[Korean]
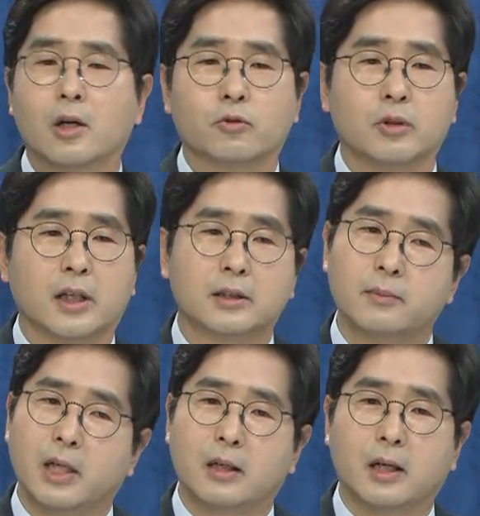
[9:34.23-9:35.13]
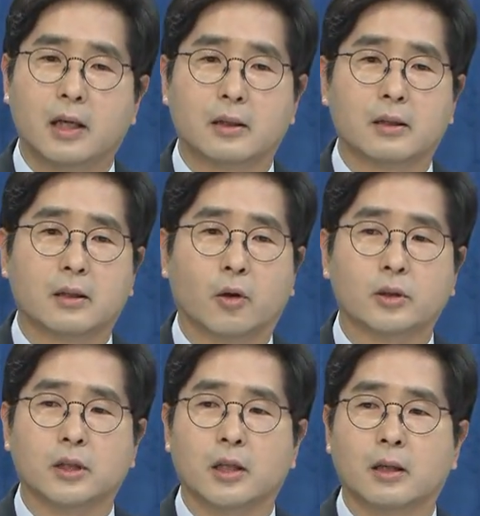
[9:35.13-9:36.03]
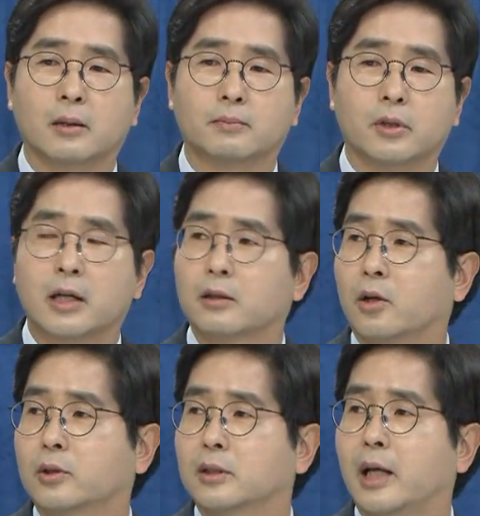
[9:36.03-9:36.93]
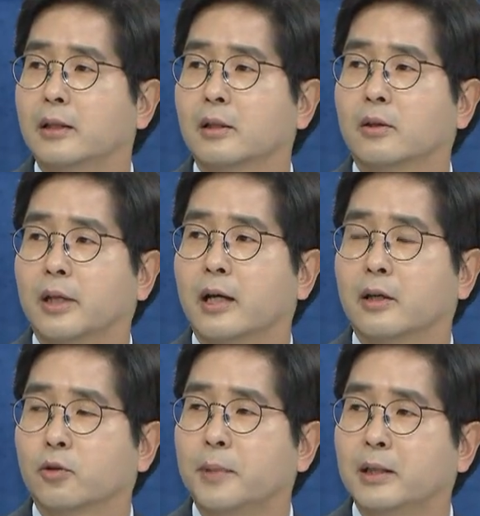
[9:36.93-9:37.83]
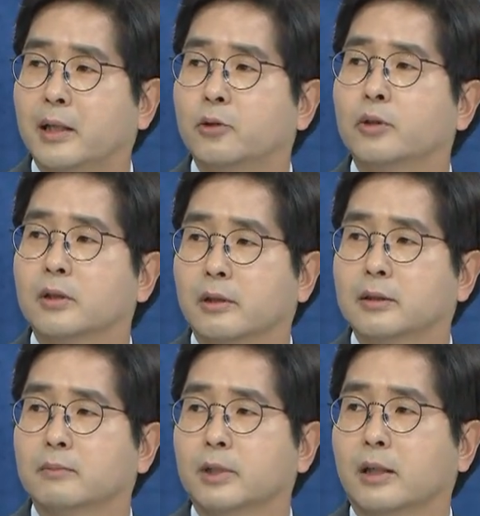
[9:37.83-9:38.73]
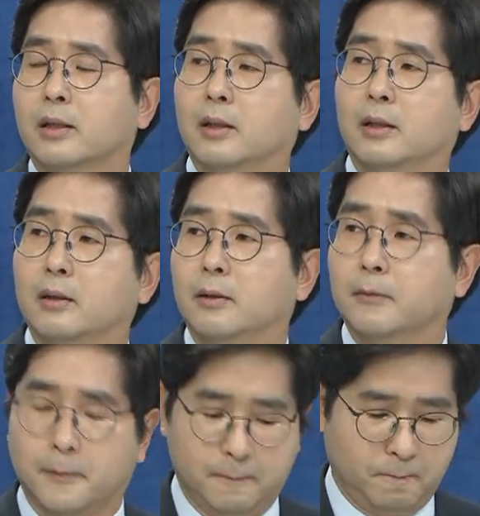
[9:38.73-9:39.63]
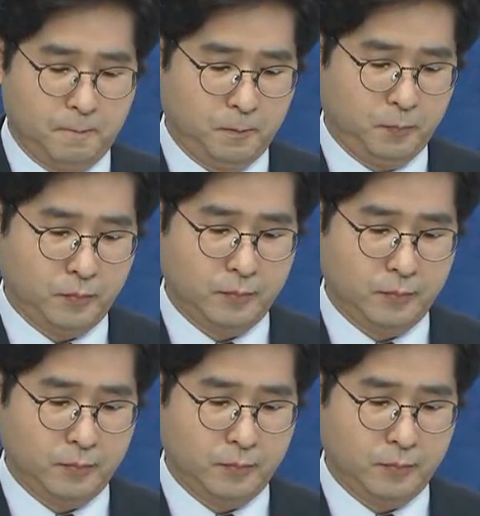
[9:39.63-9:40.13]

우리가 심각한 경제 불황을 겪지는 않을 거다라고 판단하고 있는 것 같습니다. 자, 미국은 그렇고